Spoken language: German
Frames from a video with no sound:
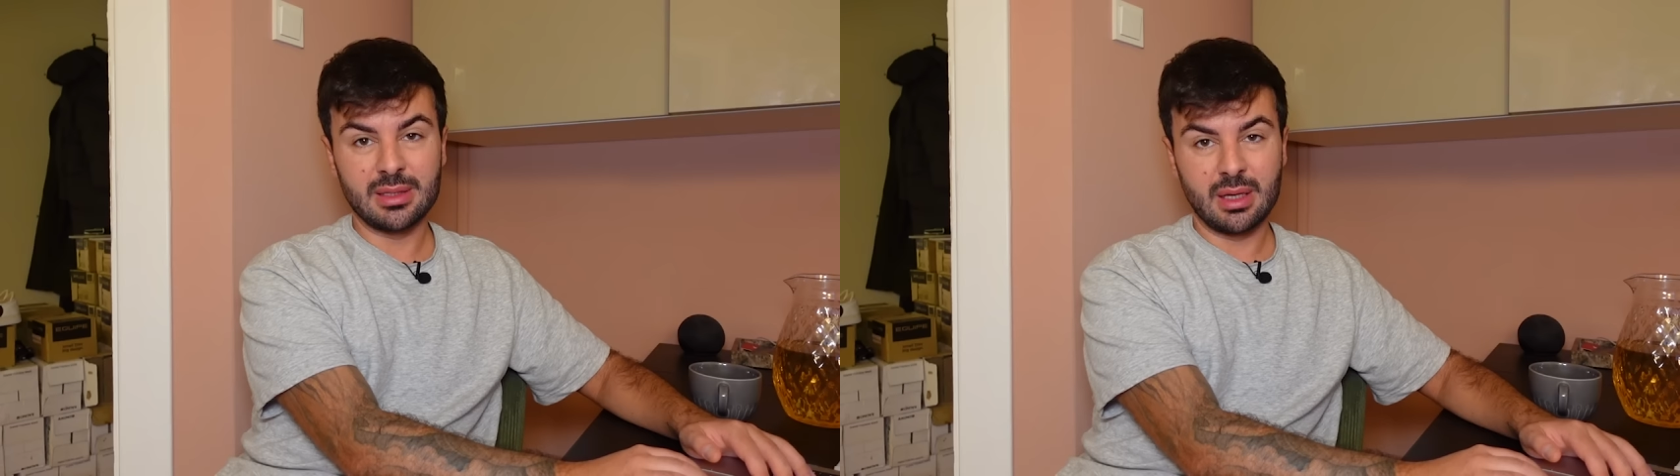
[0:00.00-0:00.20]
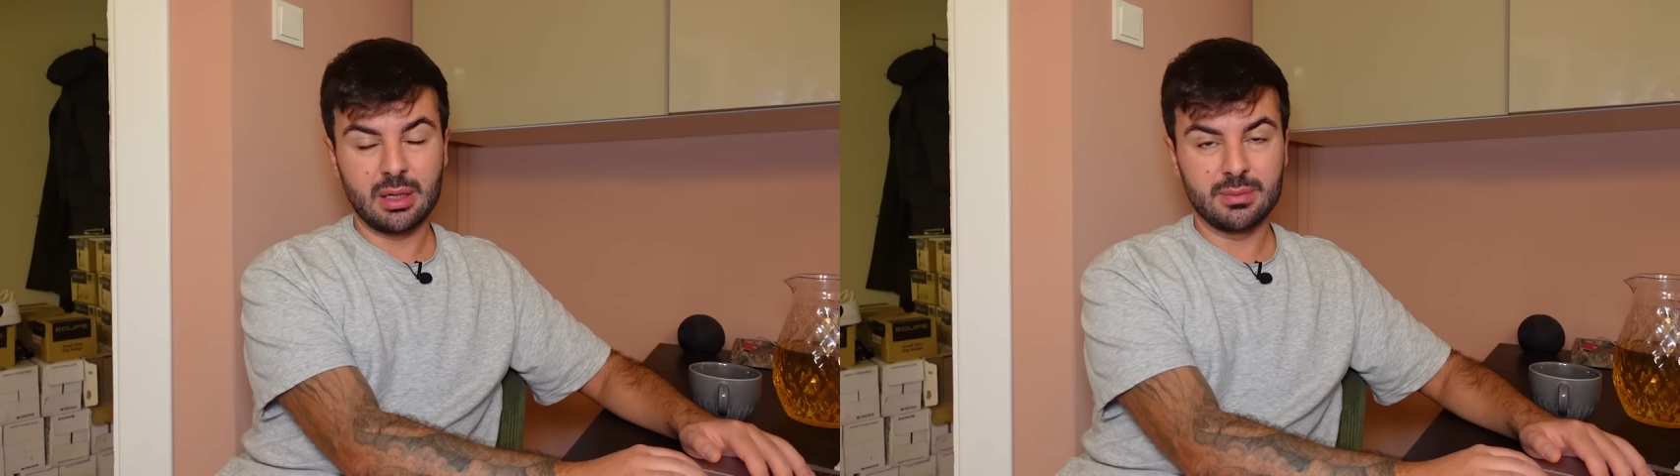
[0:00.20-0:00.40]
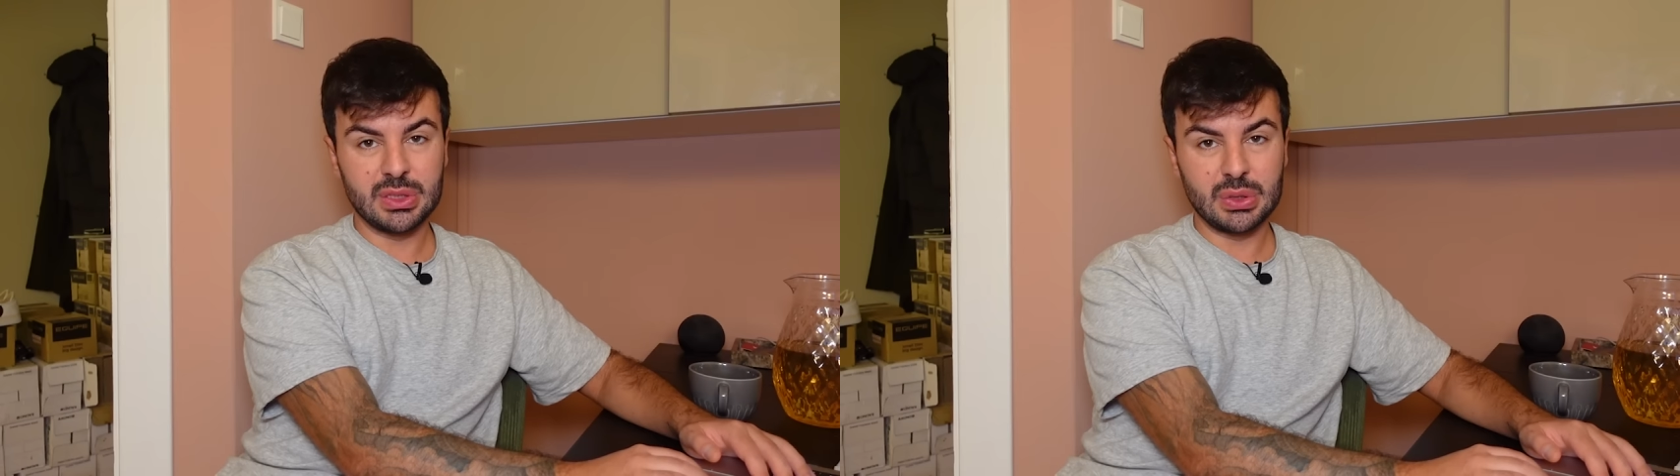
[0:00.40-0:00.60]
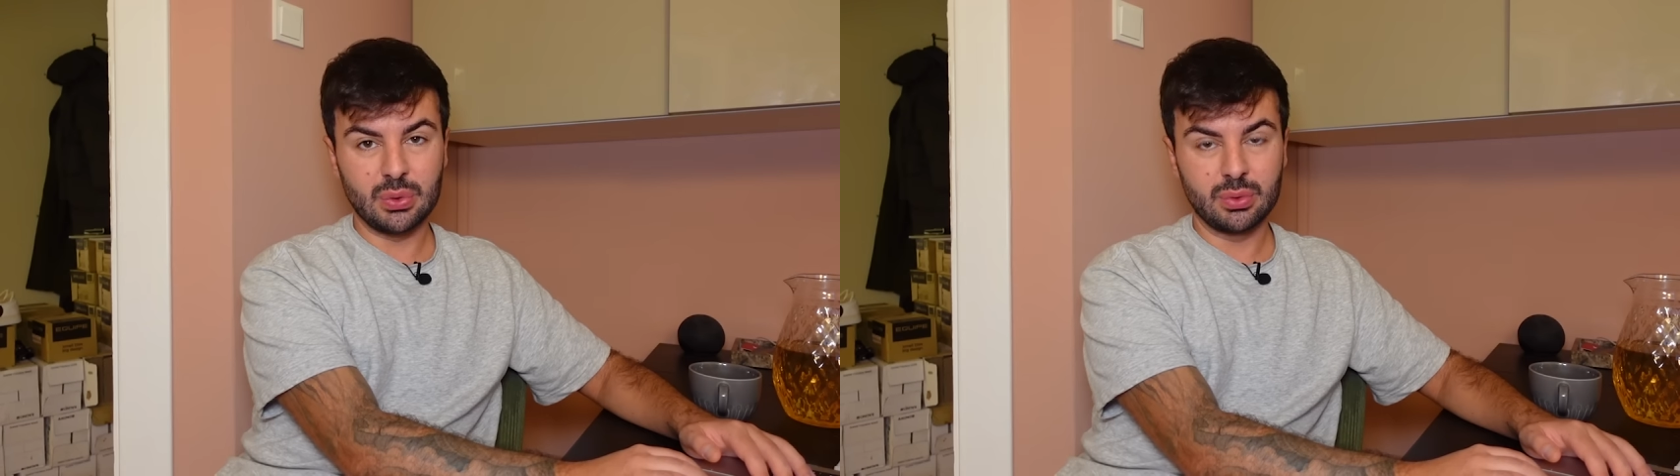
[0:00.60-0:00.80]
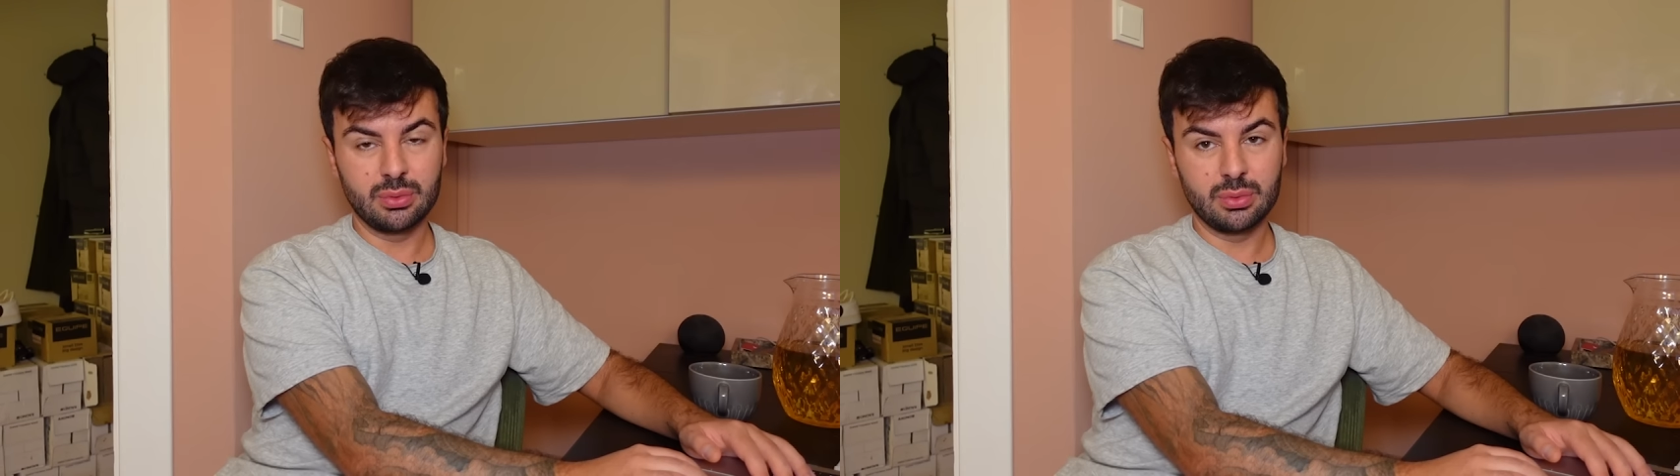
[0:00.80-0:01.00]
klare
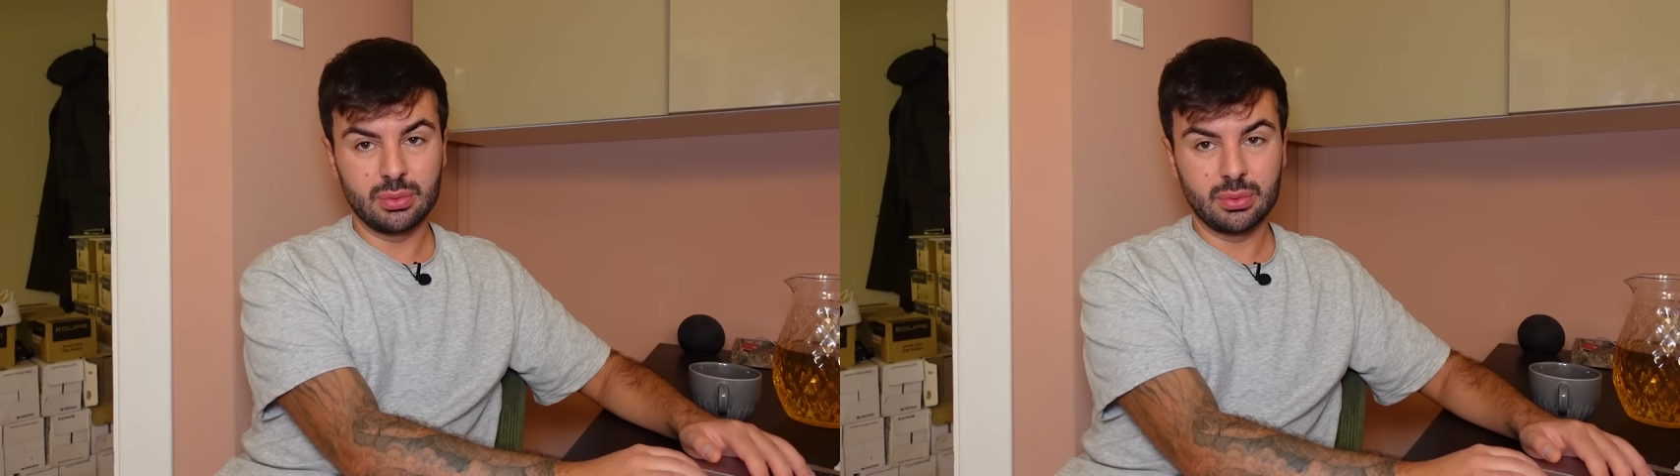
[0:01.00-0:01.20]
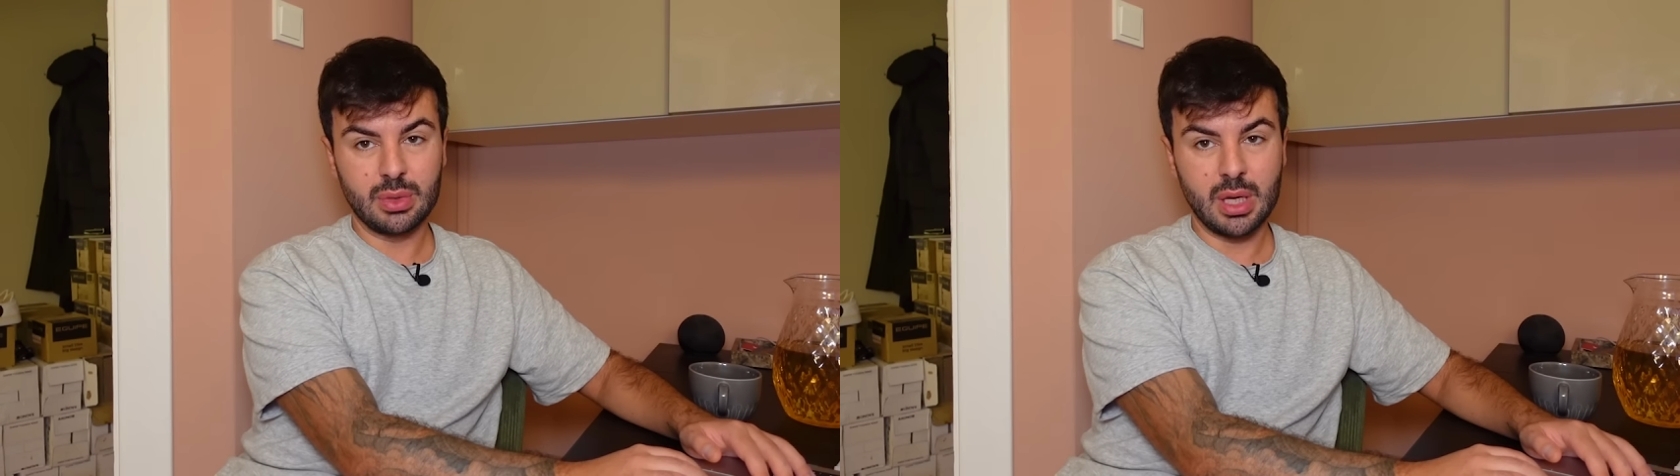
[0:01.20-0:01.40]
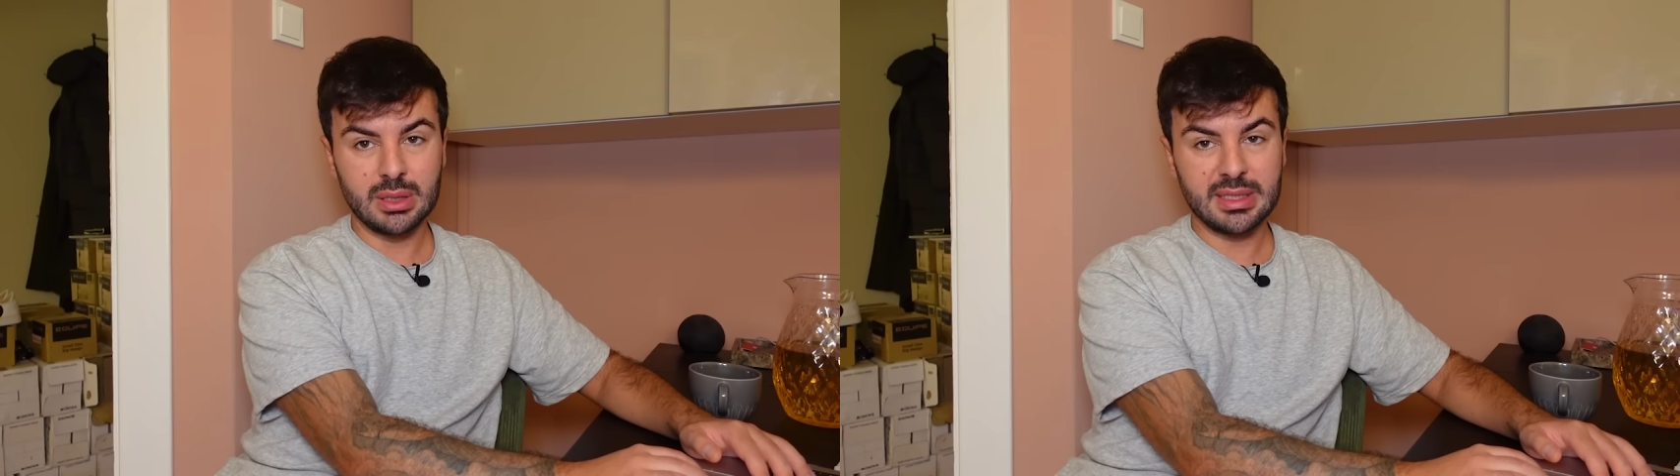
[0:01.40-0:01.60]
Mission ja,